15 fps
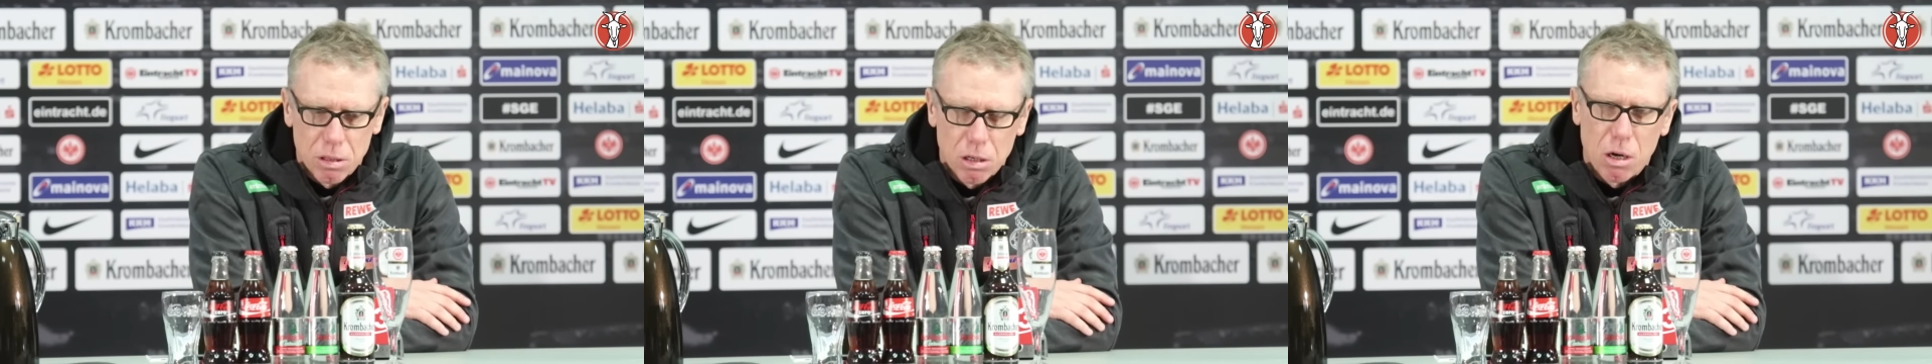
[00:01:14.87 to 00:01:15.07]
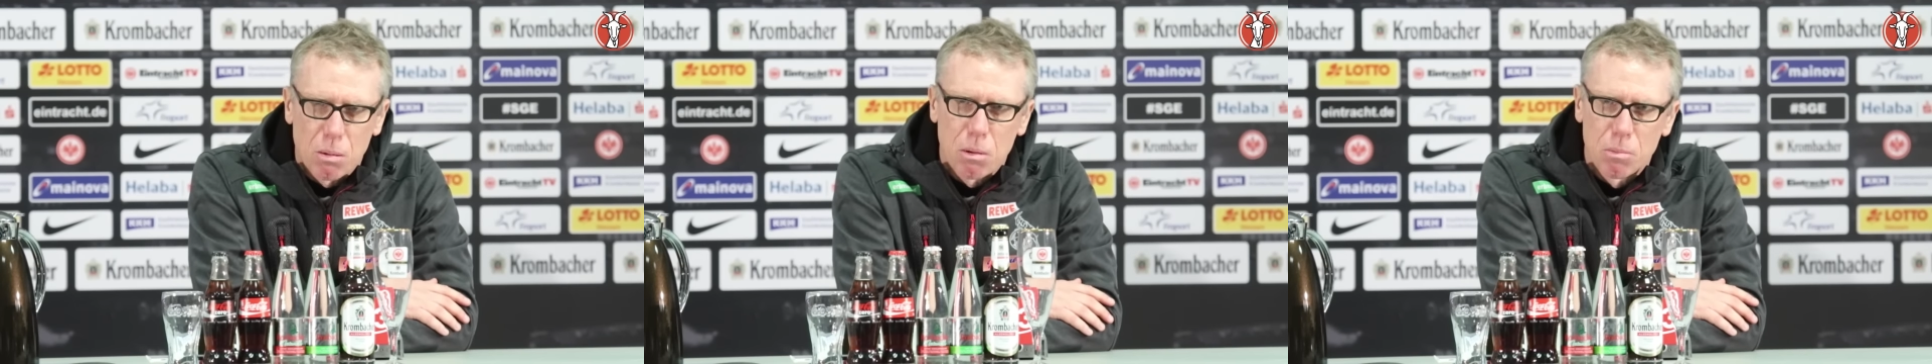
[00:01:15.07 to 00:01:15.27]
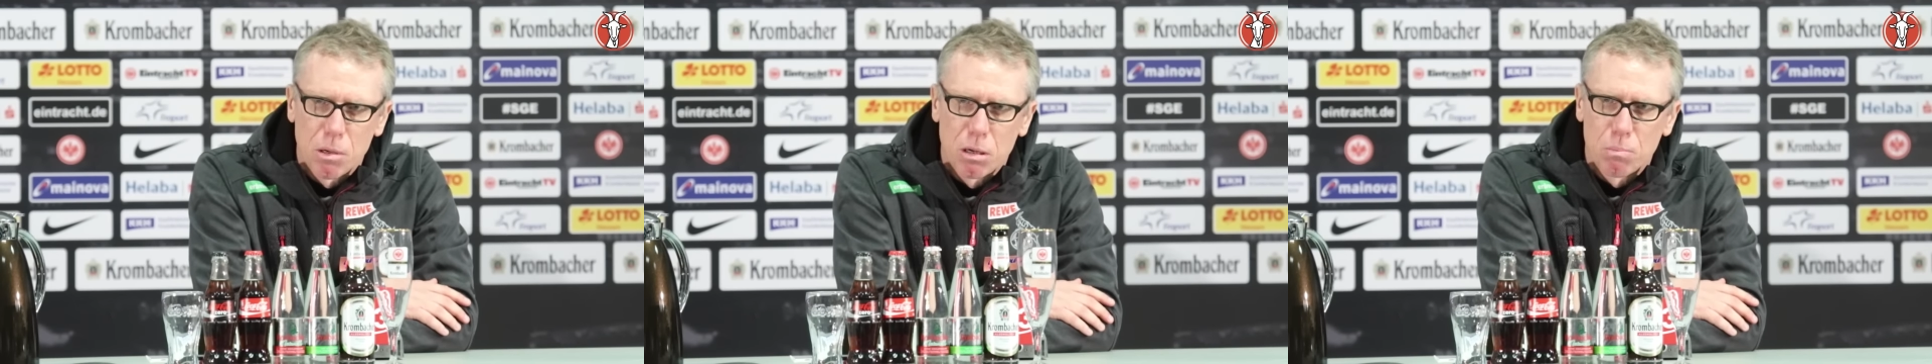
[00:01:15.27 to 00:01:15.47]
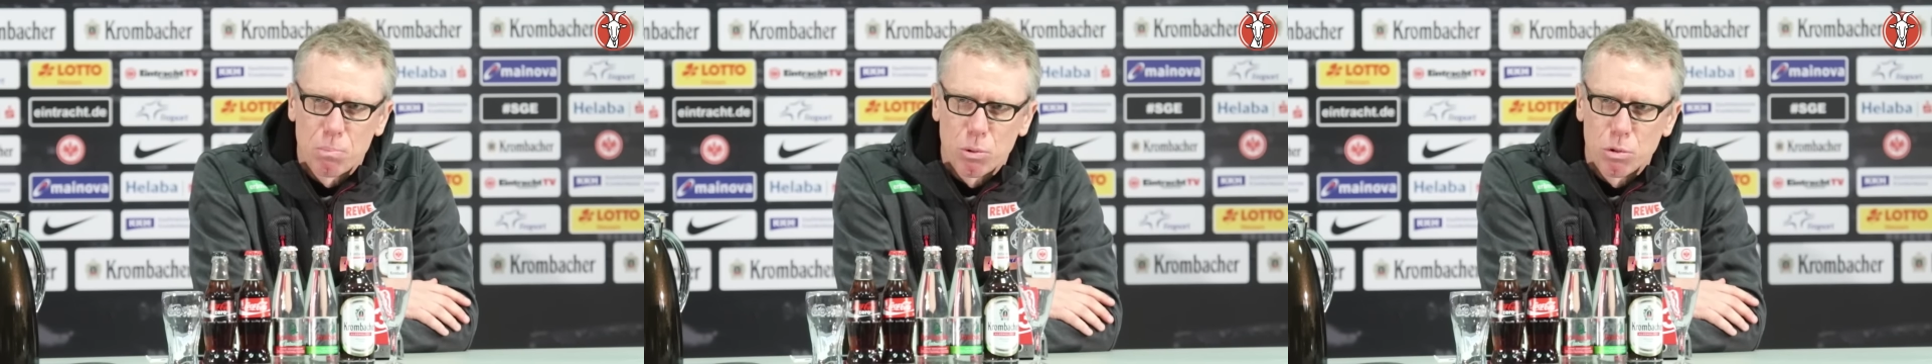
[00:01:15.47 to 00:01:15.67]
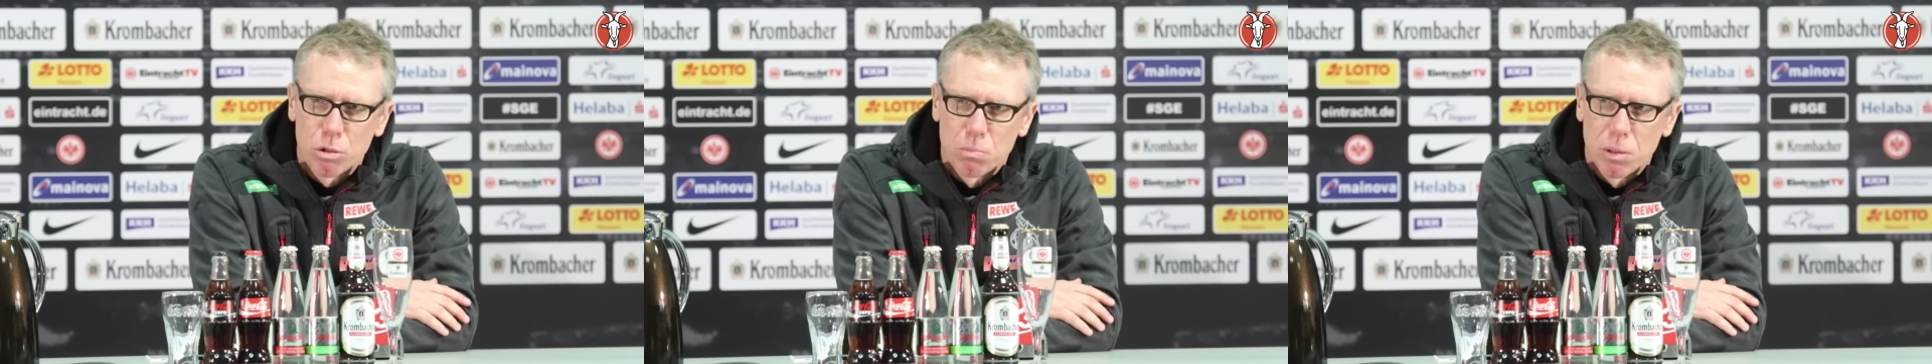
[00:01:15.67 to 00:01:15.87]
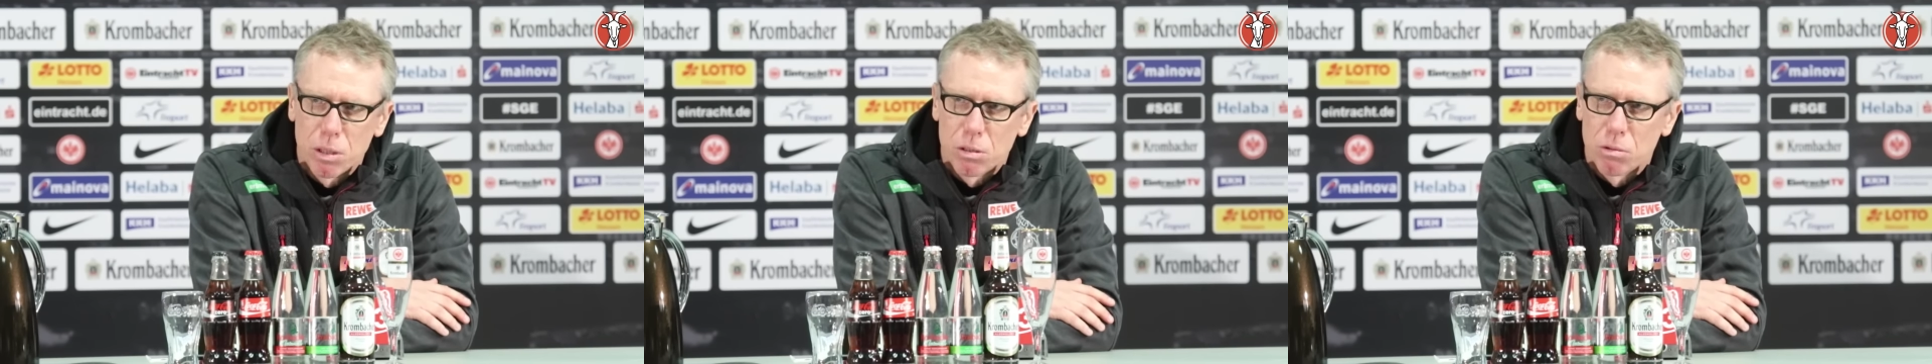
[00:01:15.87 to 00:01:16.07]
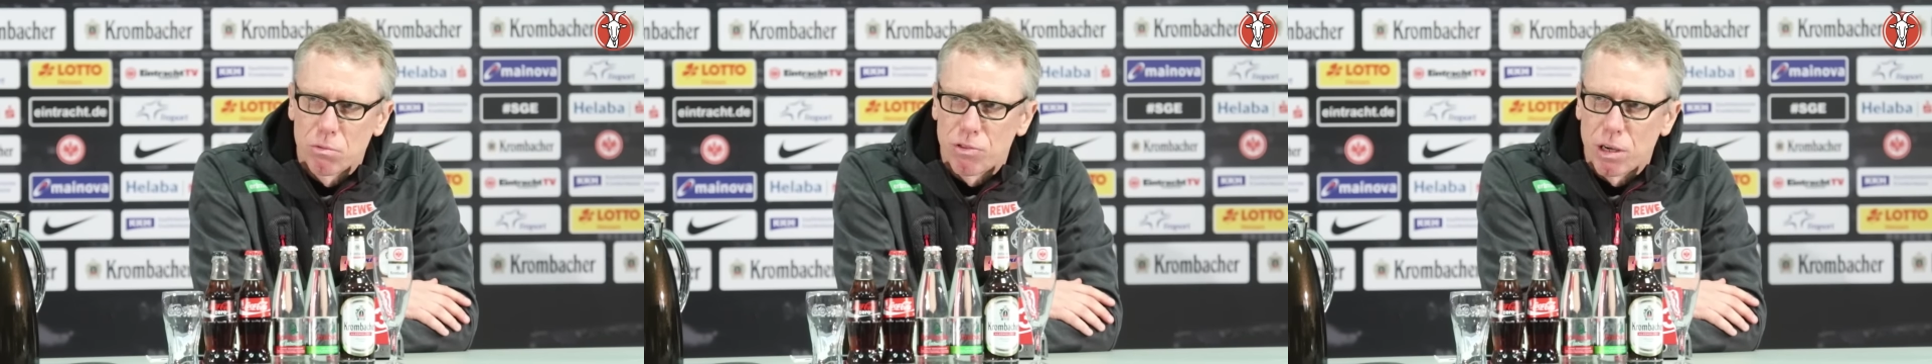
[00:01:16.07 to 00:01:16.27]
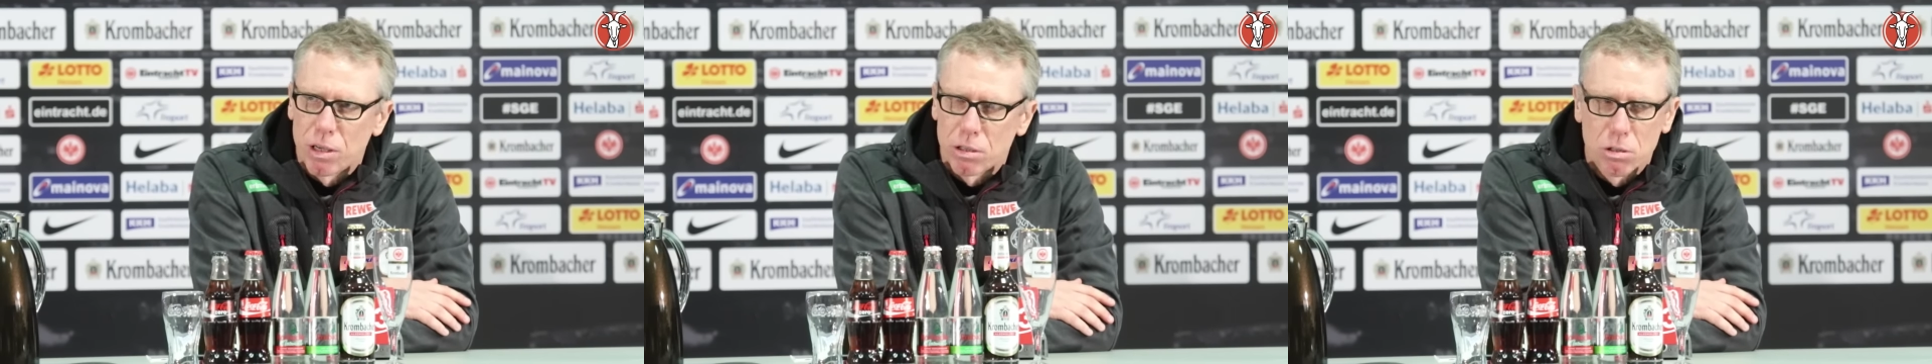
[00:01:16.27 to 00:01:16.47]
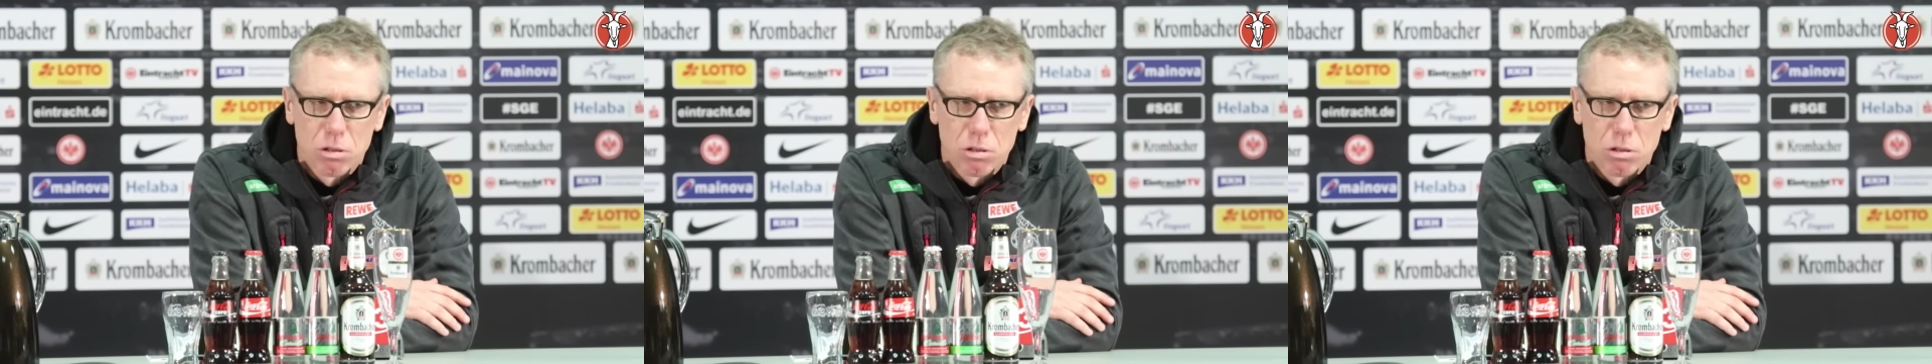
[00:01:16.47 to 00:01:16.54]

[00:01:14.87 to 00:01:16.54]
da kann man mal einen Punkt mit und vielleicht